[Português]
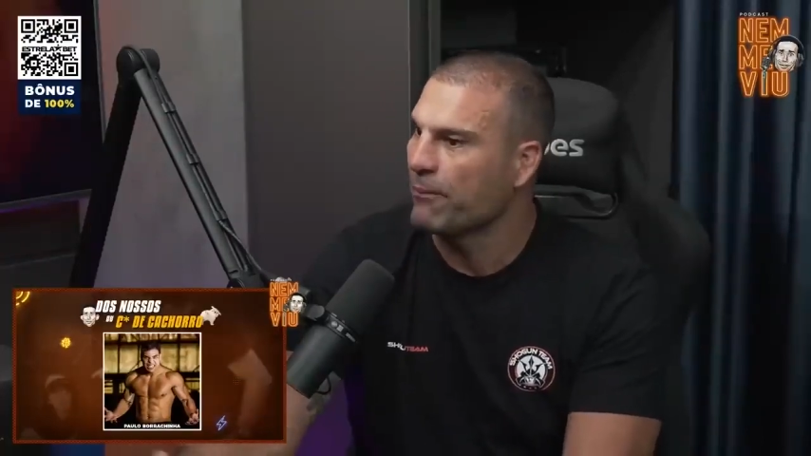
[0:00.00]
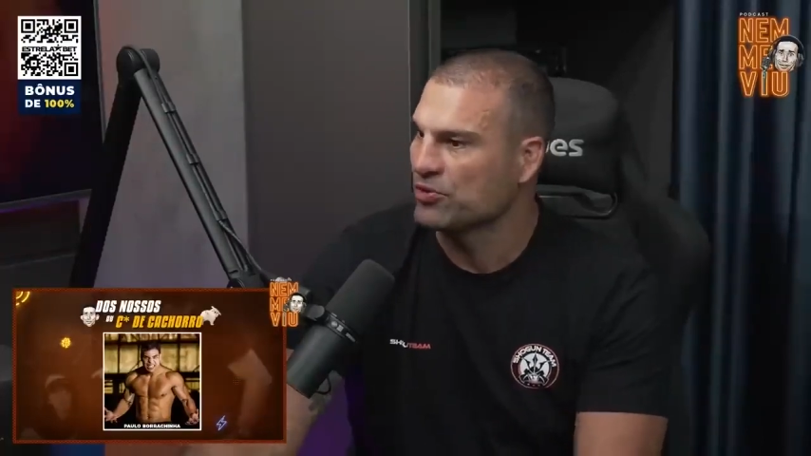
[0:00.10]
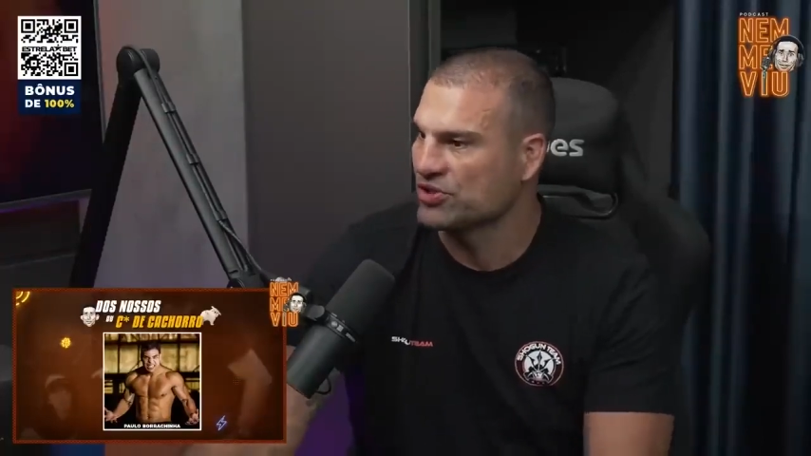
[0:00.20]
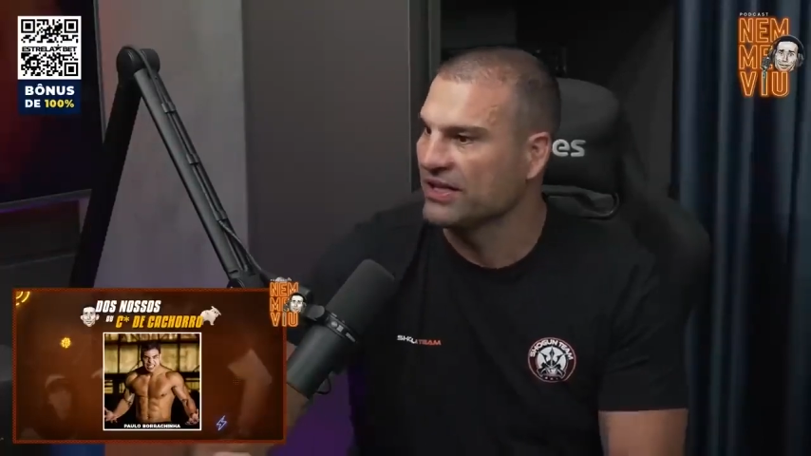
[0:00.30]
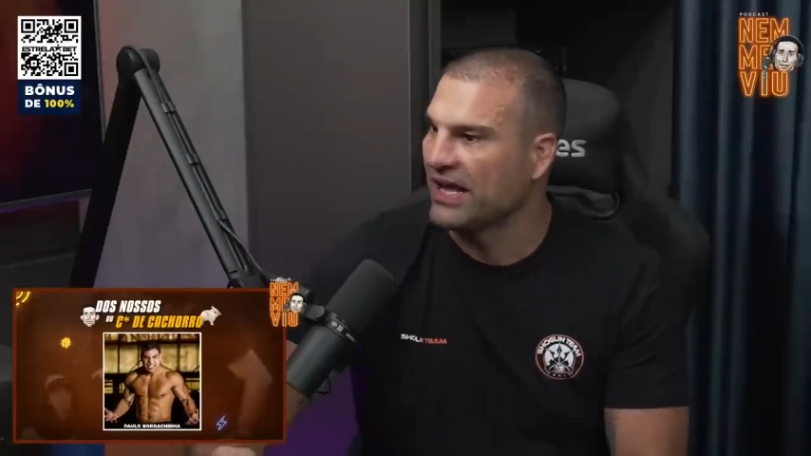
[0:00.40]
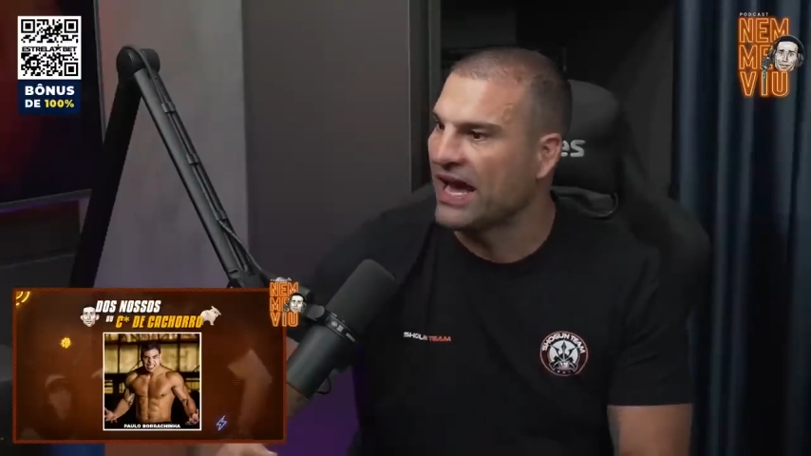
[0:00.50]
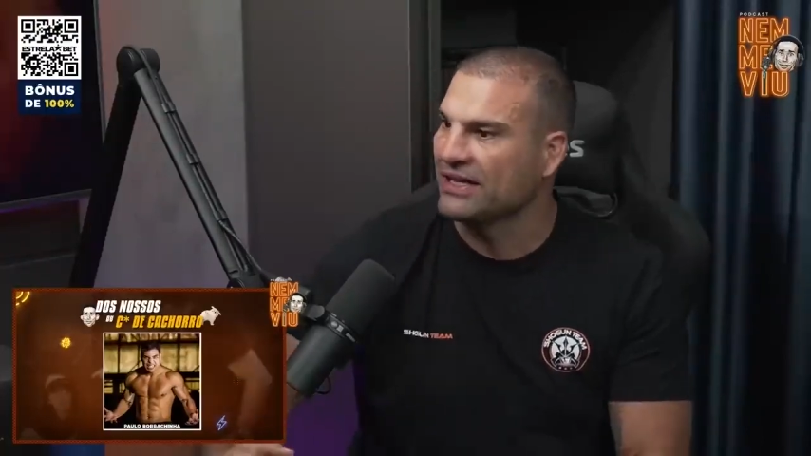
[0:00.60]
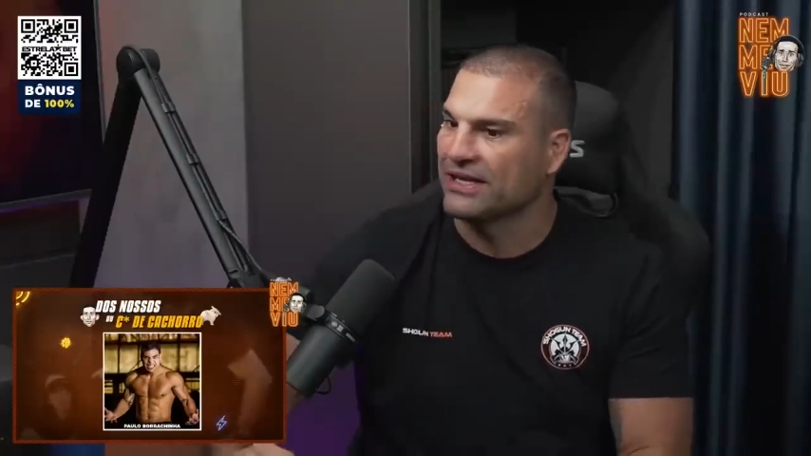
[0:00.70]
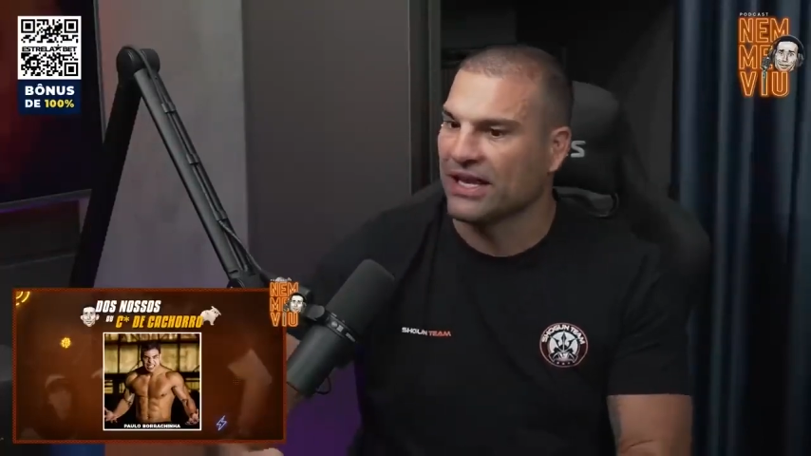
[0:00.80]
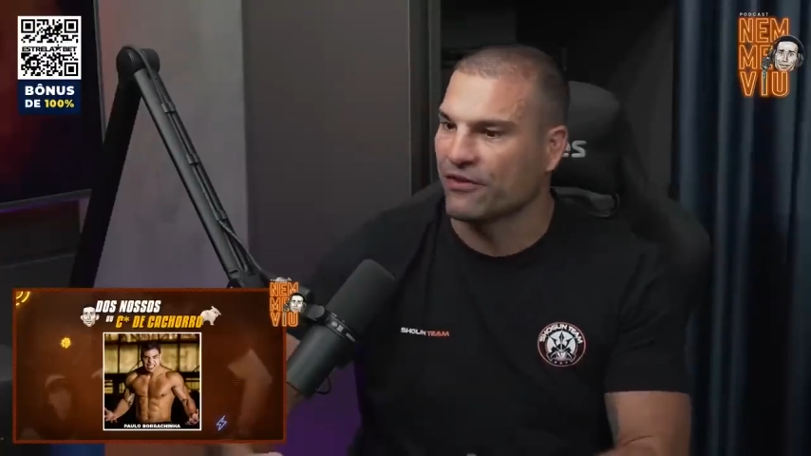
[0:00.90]

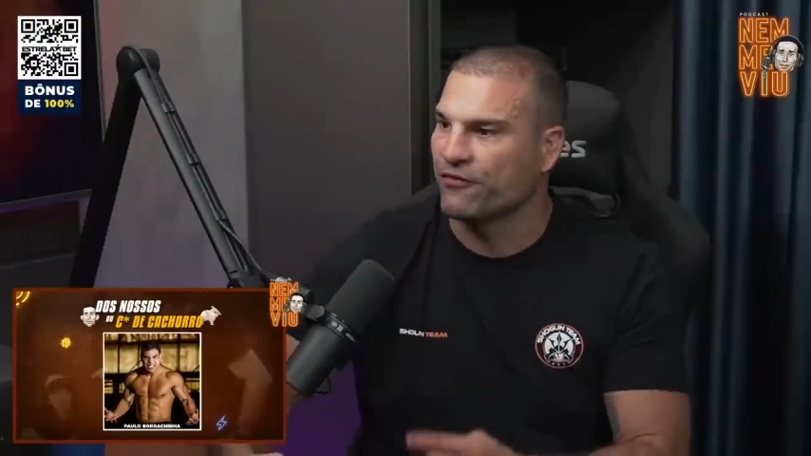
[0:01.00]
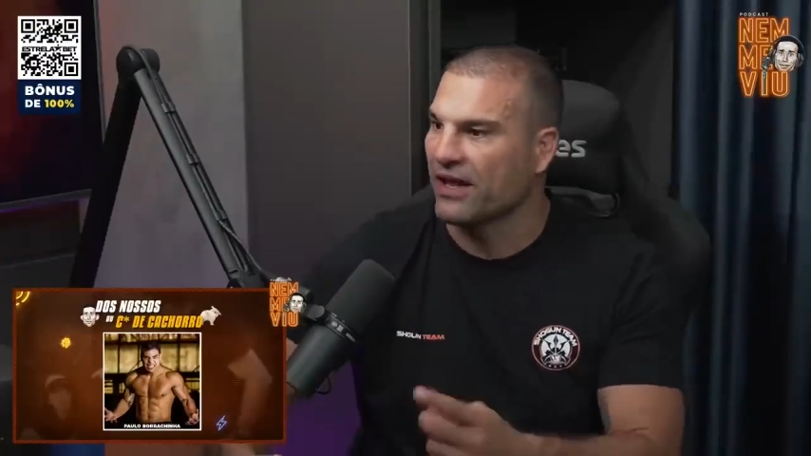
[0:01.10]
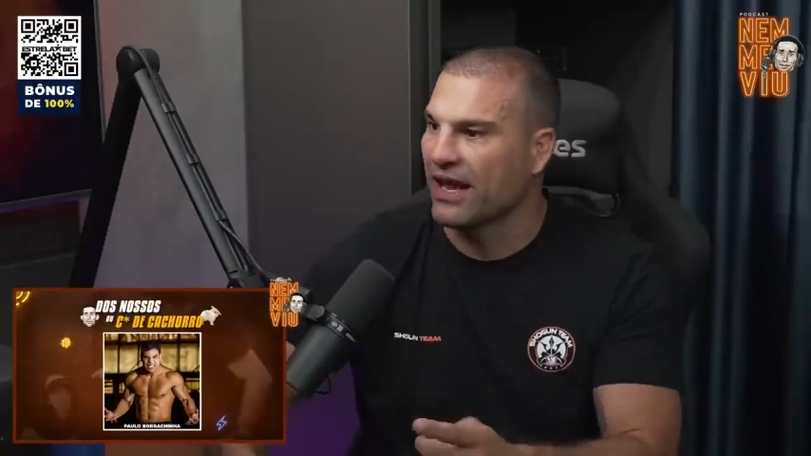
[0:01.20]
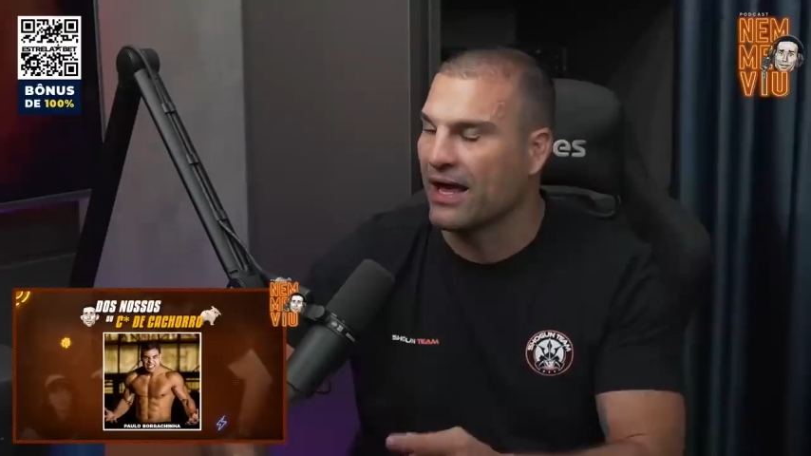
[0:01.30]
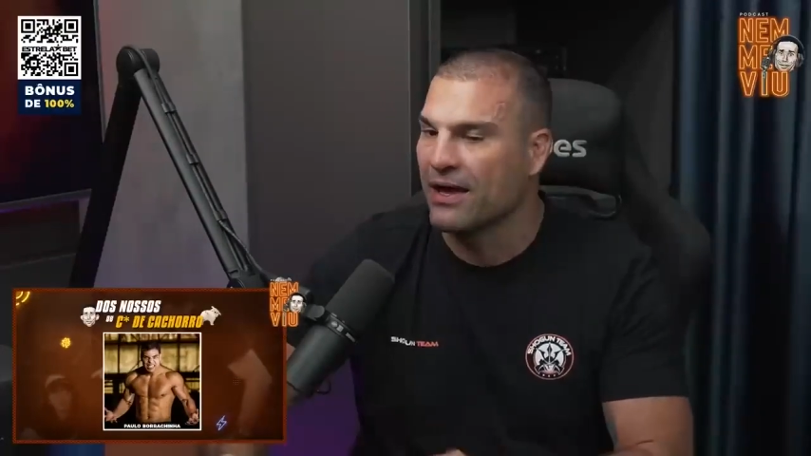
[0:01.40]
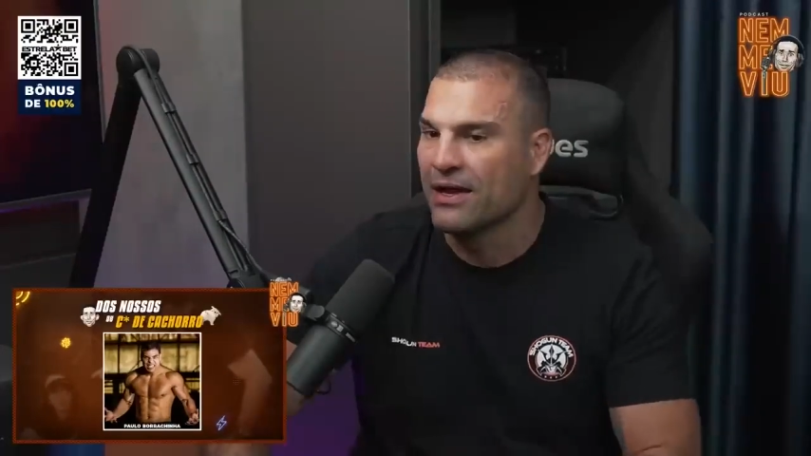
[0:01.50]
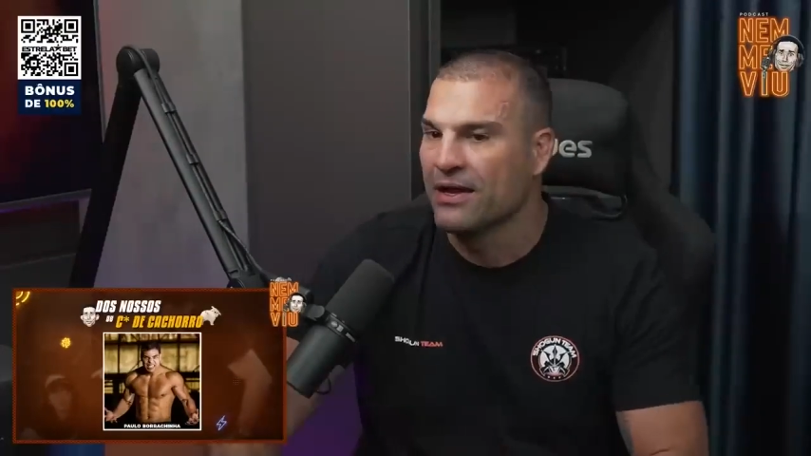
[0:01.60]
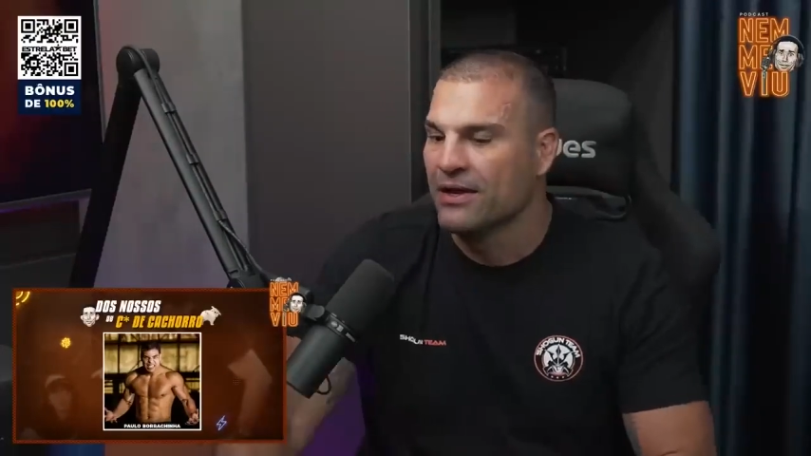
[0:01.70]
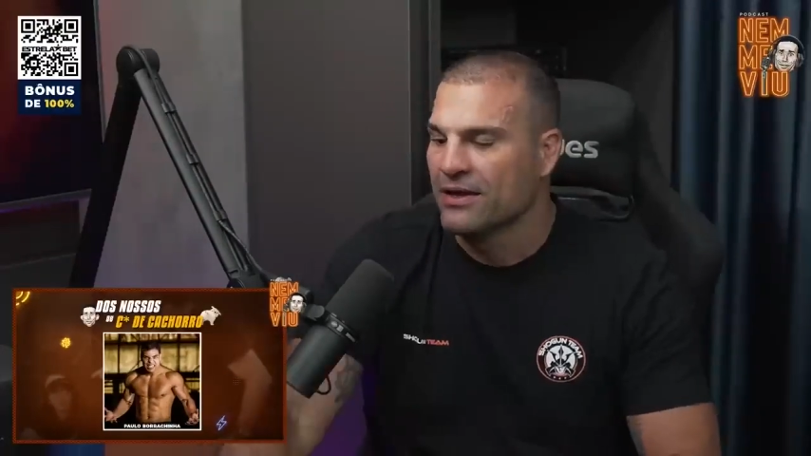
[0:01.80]
personalidade, é querer boa, falar. Perfeito.